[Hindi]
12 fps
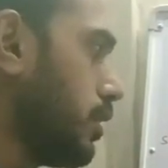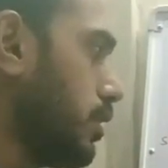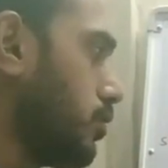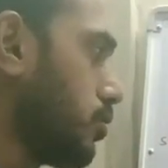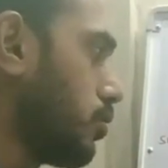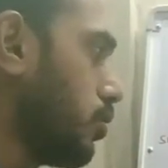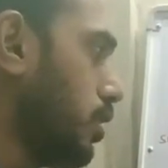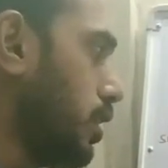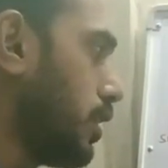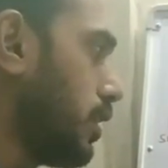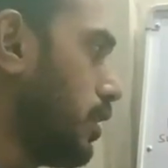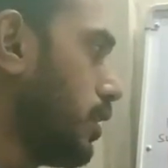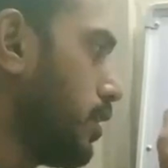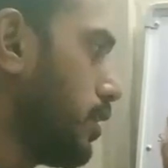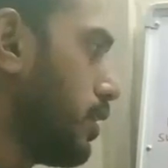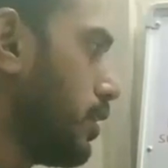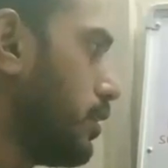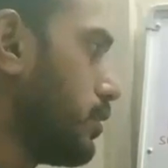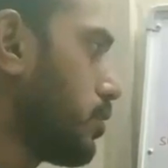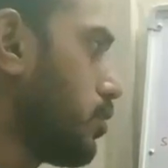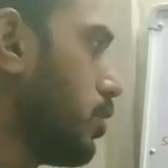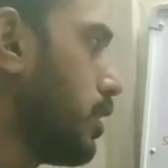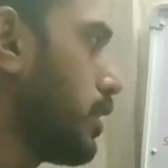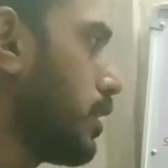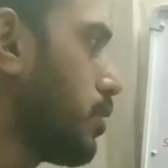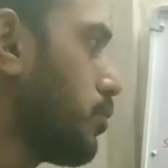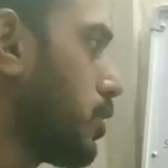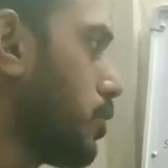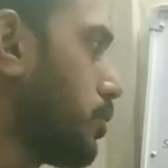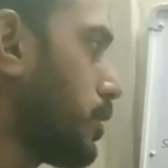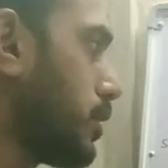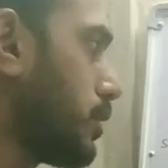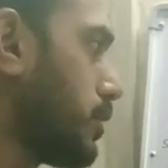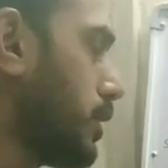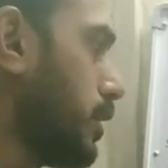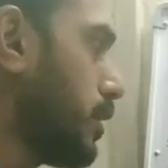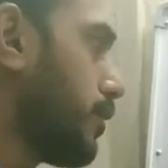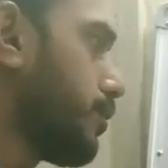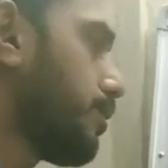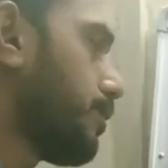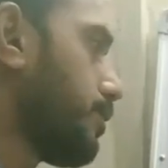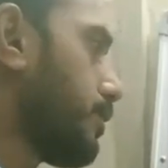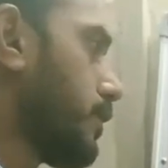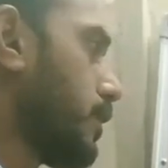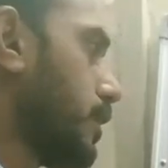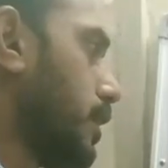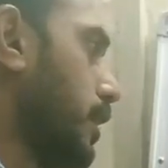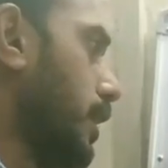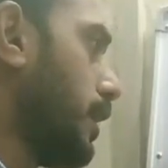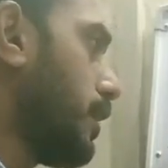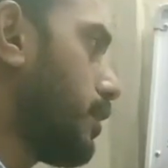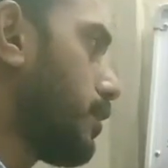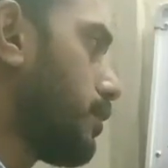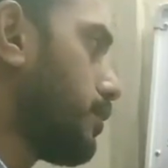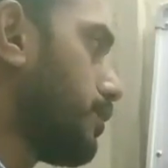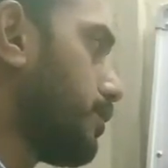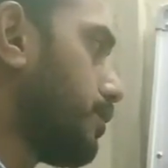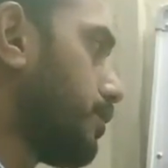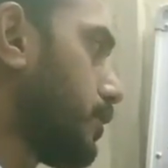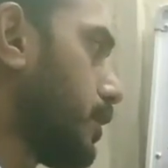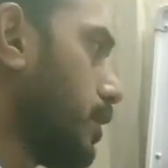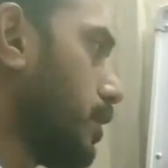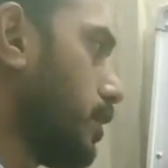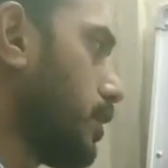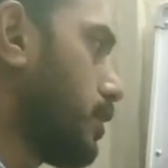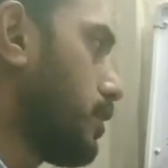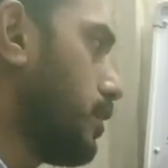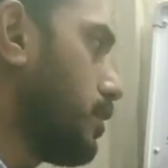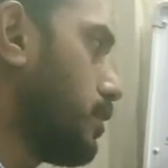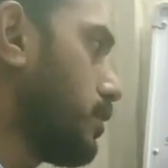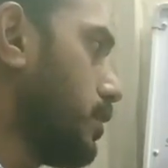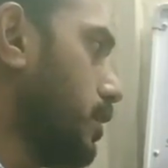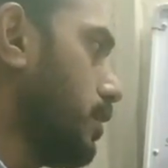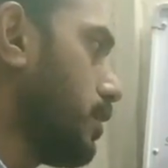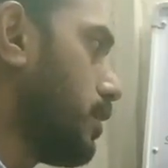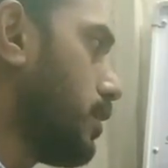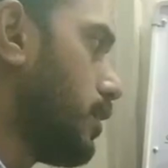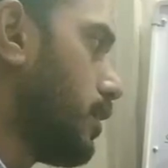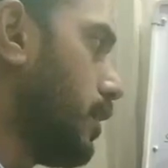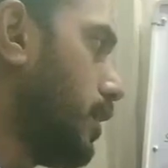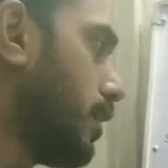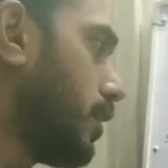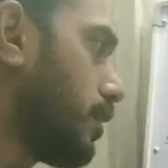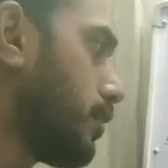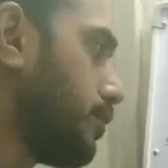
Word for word: ये जो कोयल है इस कोयल के नंबर ऑफ टर्न है एन कितने टर्न्स हैं एन